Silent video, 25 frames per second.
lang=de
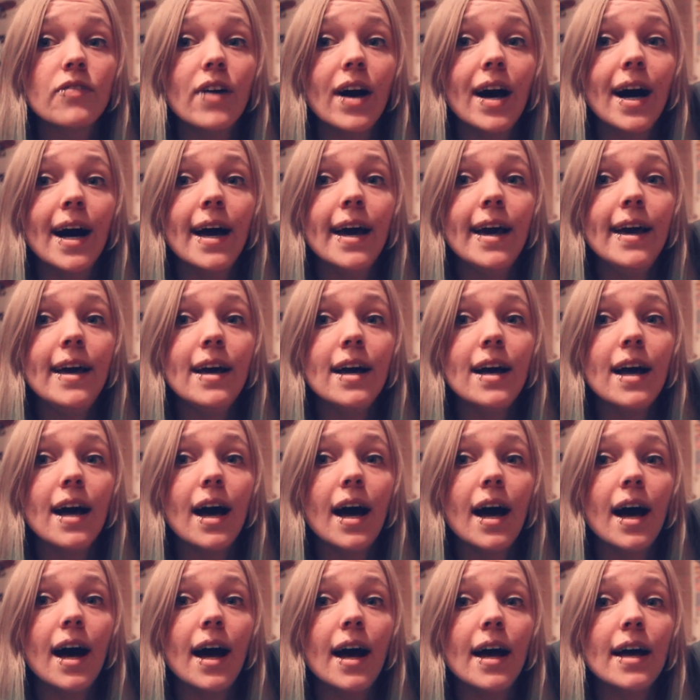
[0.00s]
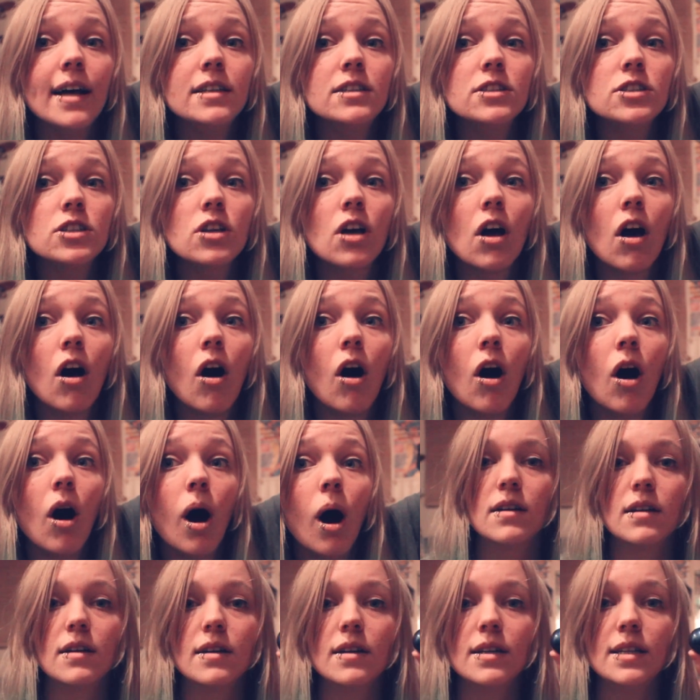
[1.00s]
2, 1
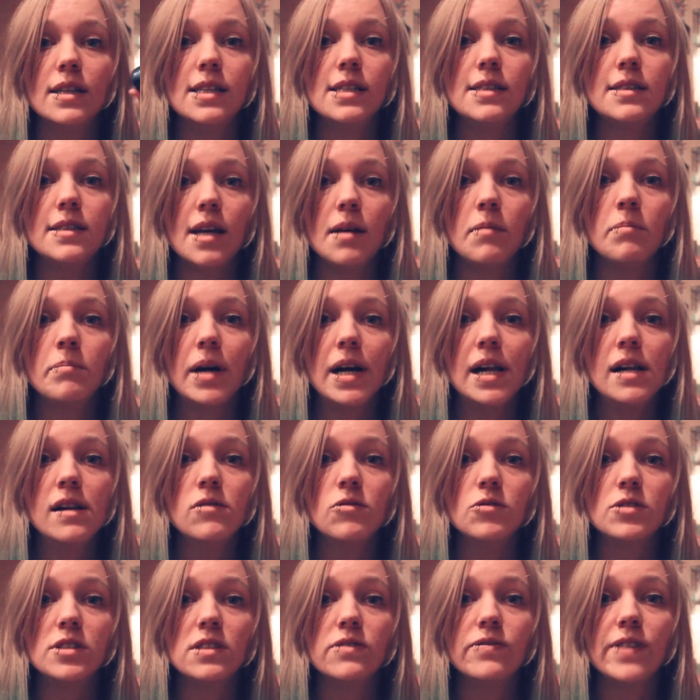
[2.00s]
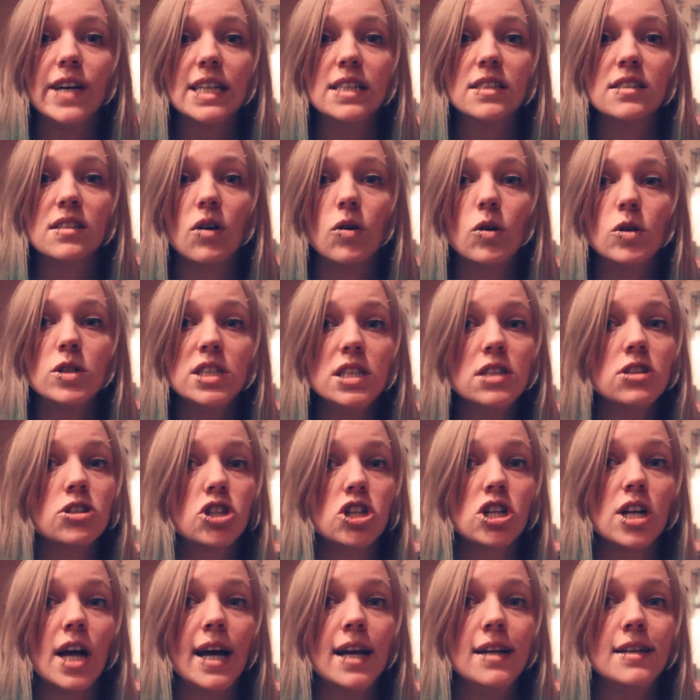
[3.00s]
hier ist ein Ball und ich werde es auch nicht
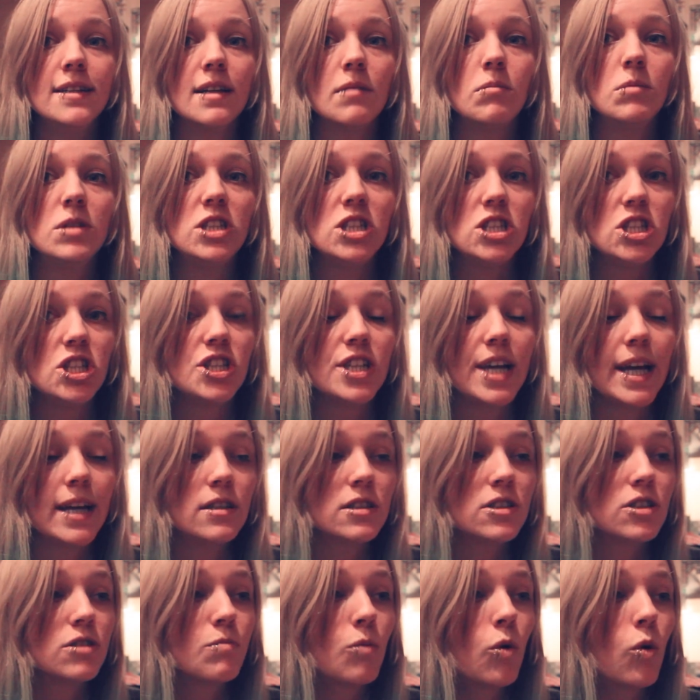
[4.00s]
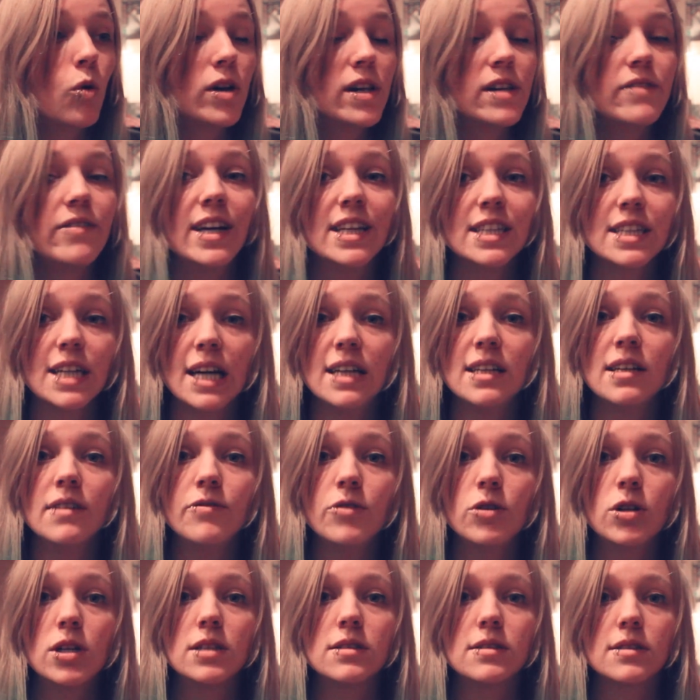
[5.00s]
schneiden, damit ihr nicht denkt, ich mogel, weil ich kann ja
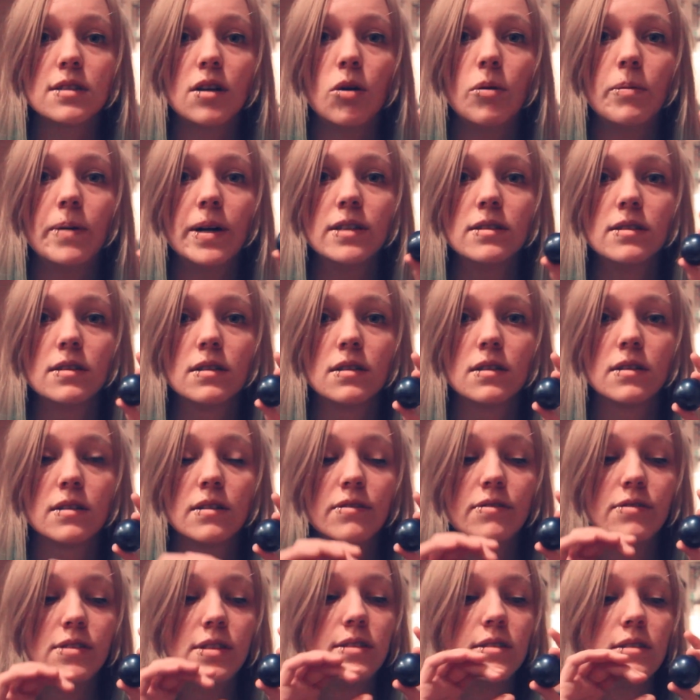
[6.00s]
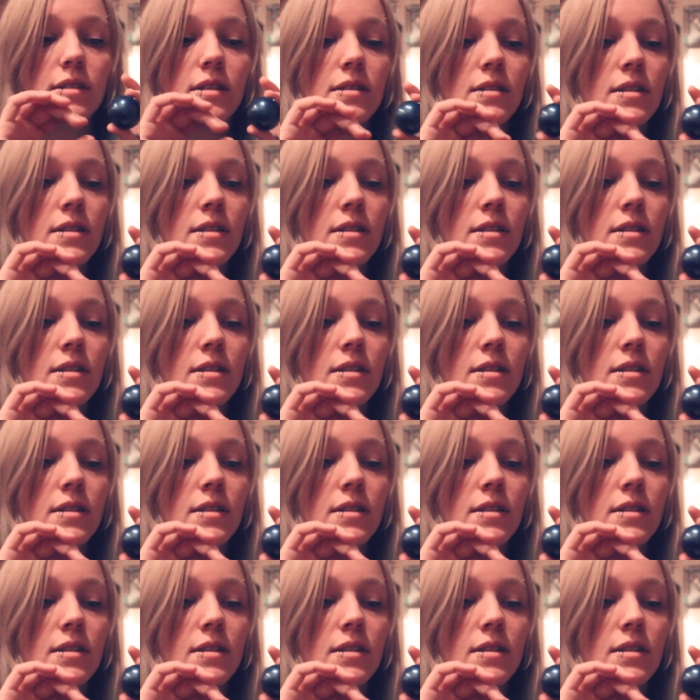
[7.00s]
wirklich zaubern. Wisst ihr,